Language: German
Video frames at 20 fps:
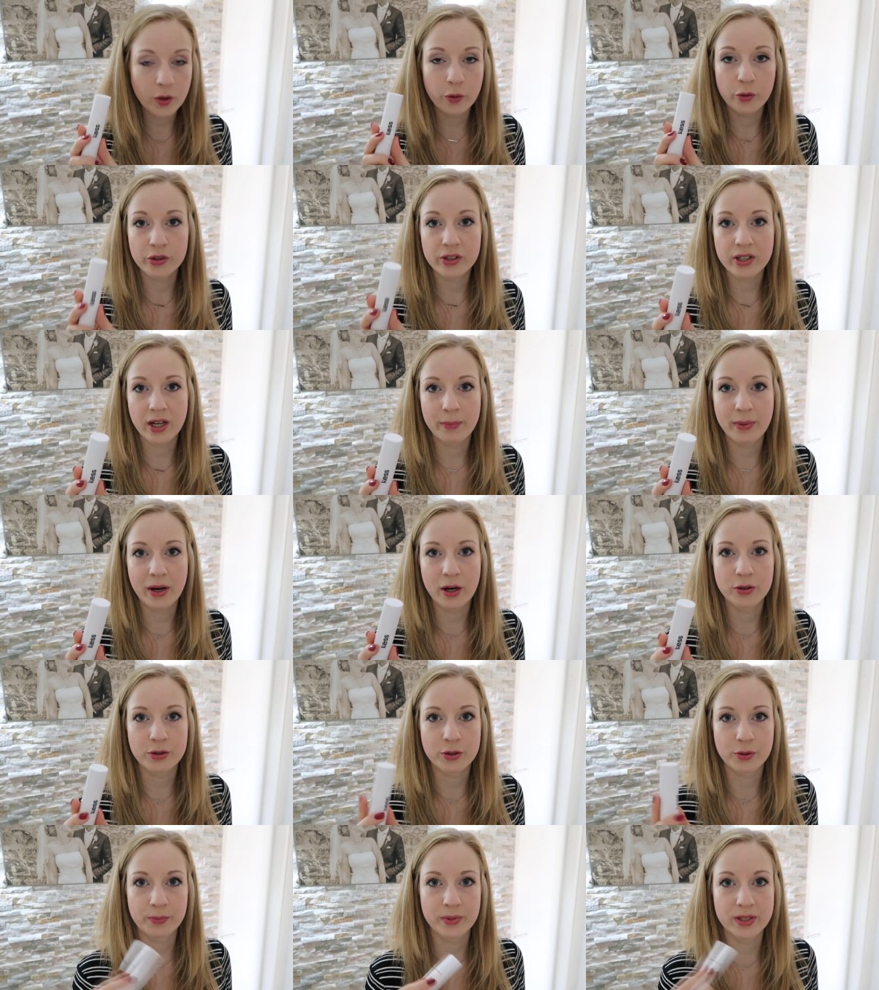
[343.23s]
Und aber
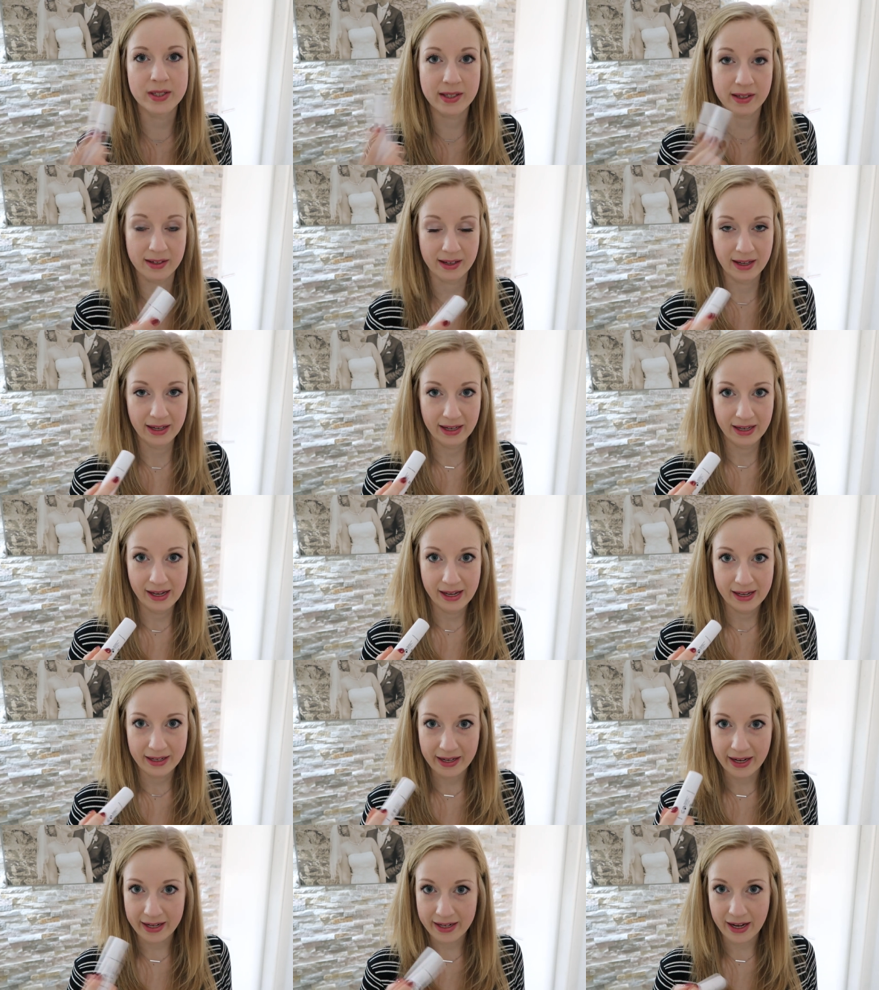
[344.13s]
auch so ein bisschen,
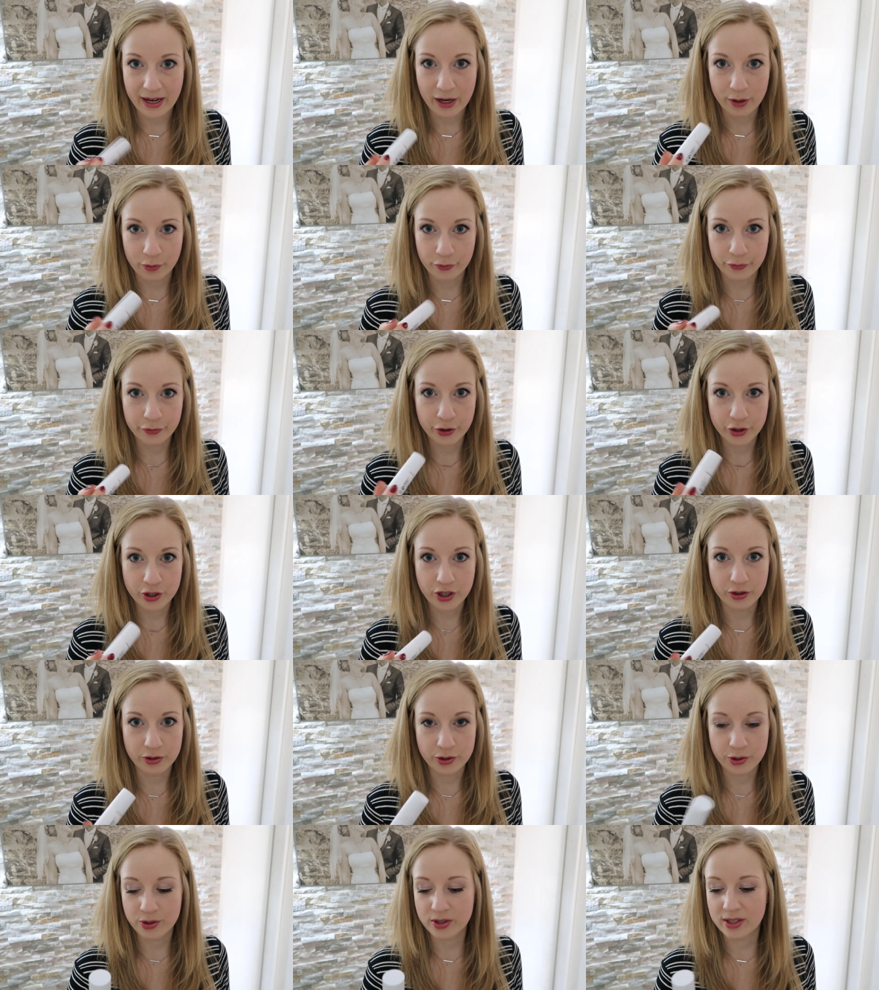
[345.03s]
keine Ahnung, frisch
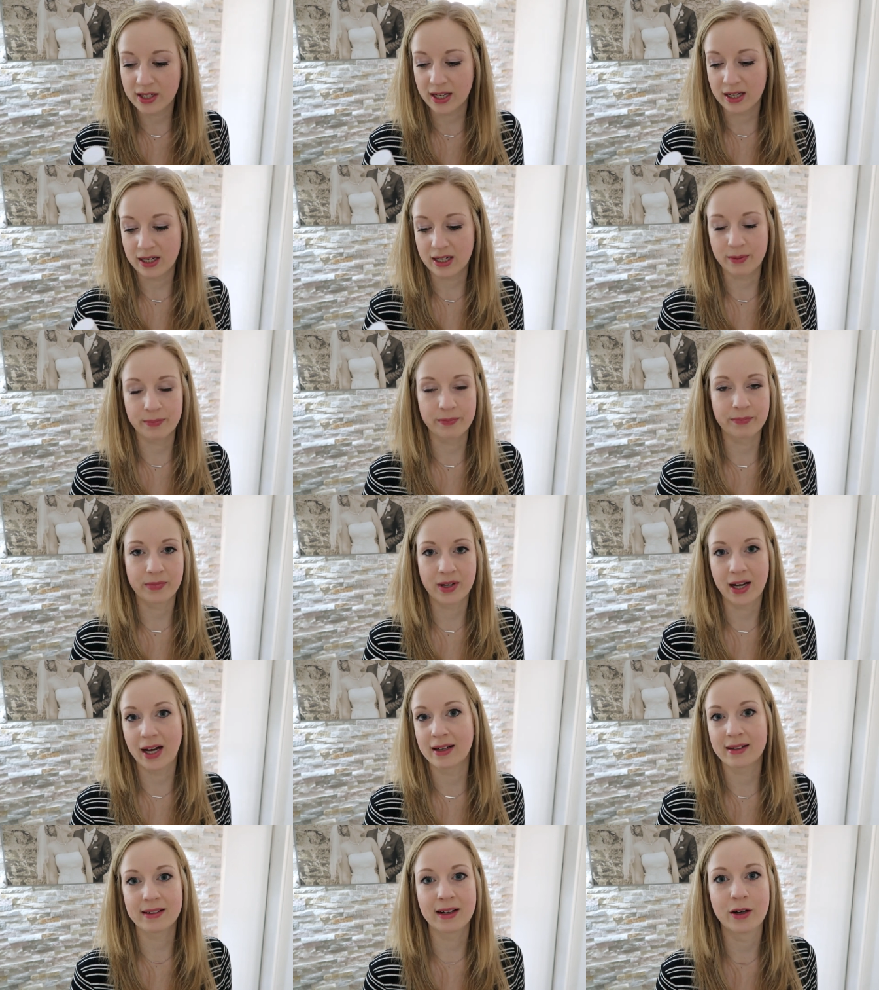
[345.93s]
auszusehen im
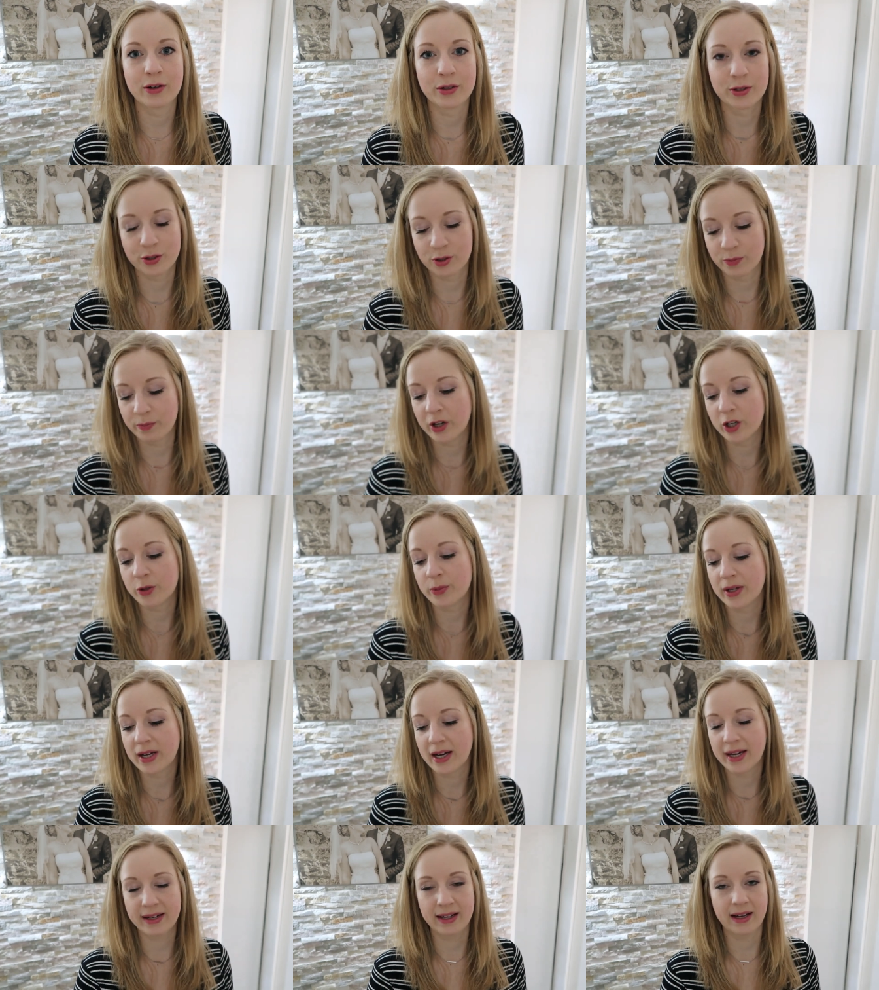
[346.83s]
Krankenhaus zum
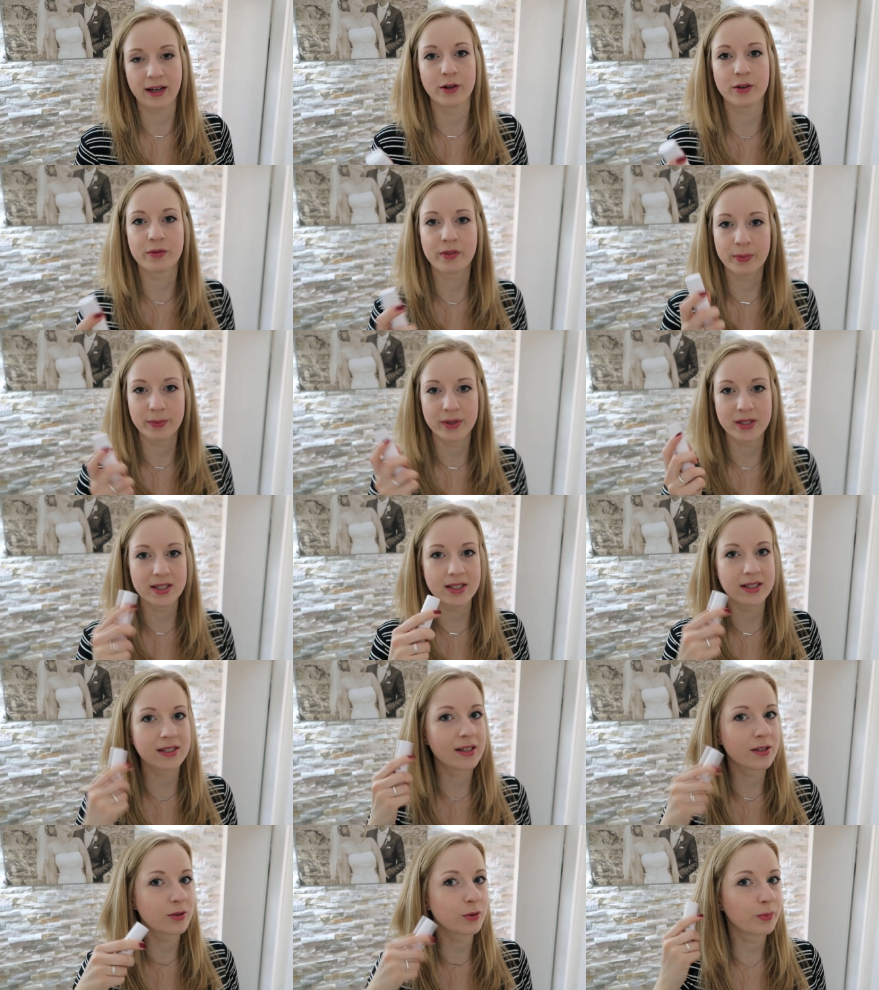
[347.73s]
Beispiel. Keine Ahnung, wenn man
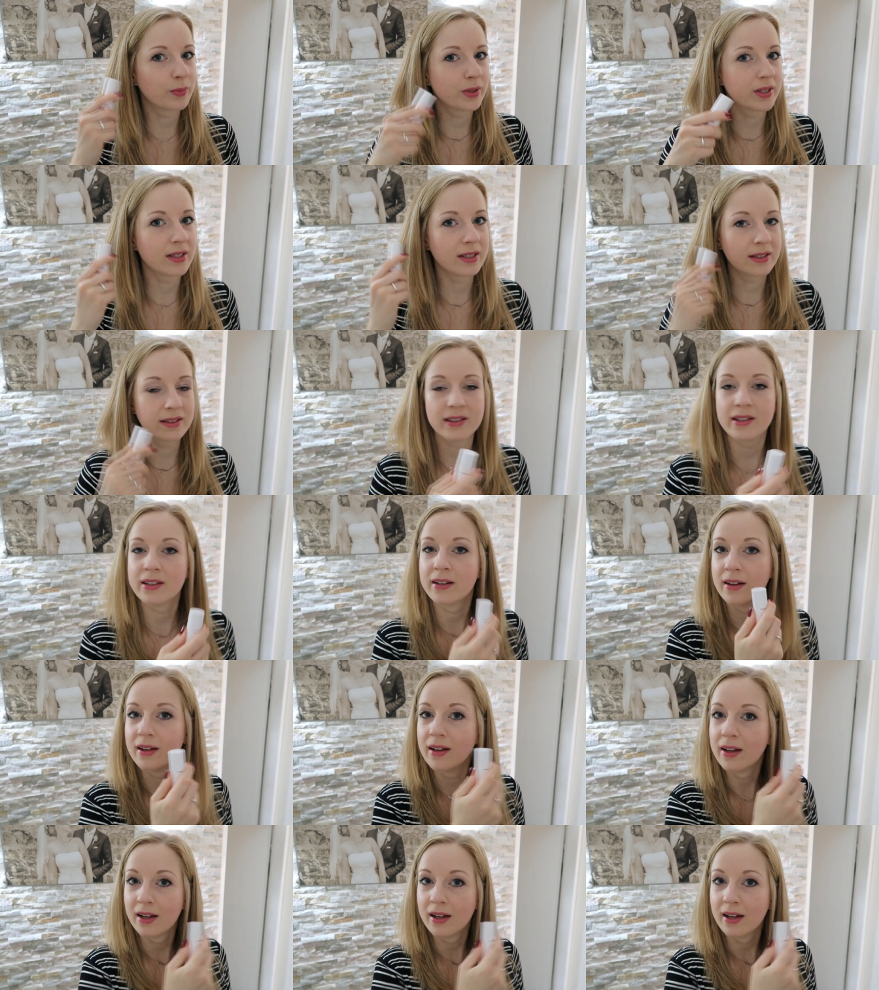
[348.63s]
sich da so ein bisschen die